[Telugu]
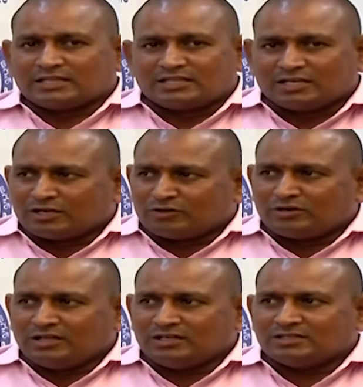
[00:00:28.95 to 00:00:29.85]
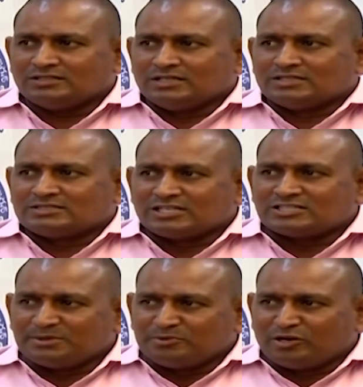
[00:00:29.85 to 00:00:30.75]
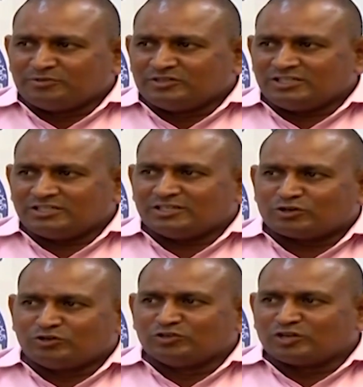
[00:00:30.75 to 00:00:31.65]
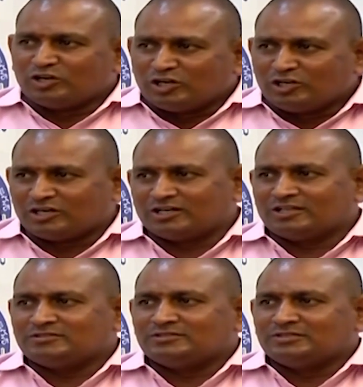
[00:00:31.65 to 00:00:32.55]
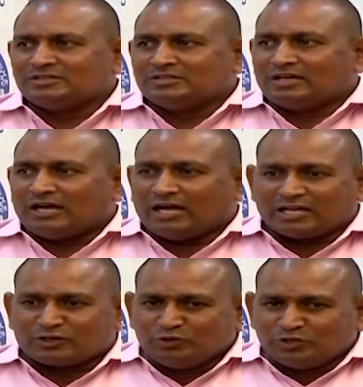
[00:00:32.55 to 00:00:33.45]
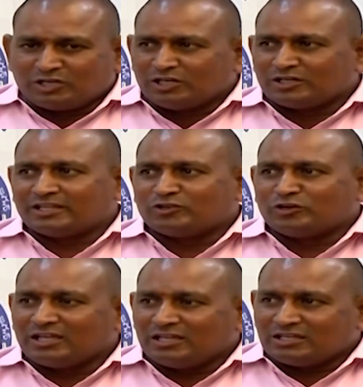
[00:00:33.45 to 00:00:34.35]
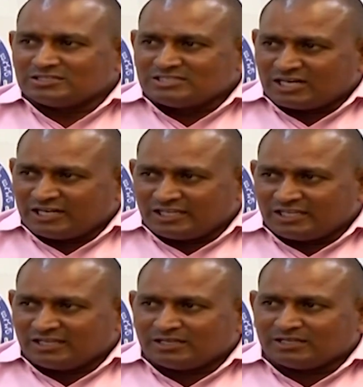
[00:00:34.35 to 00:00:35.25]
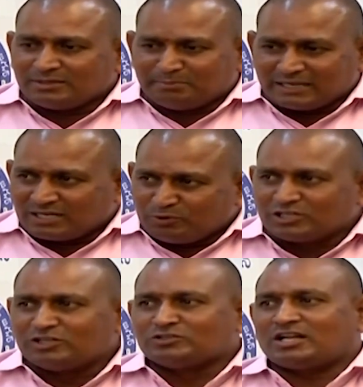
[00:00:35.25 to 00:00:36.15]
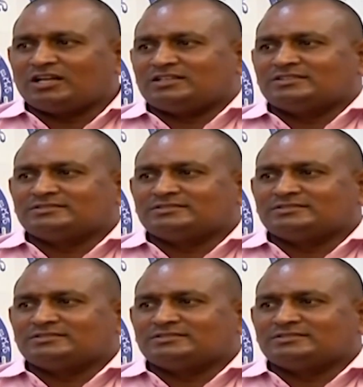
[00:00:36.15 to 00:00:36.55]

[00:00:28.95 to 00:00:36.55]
సార్ అంతేకాకుండా కూడా సంక్షేమం అభివృద్ధి రెండు రెండు కళ్ళు అంటున్నారు ఆ రెండు కళ్ళుకితోనే జనాన్ని మన్నన పొందగలుగుతారా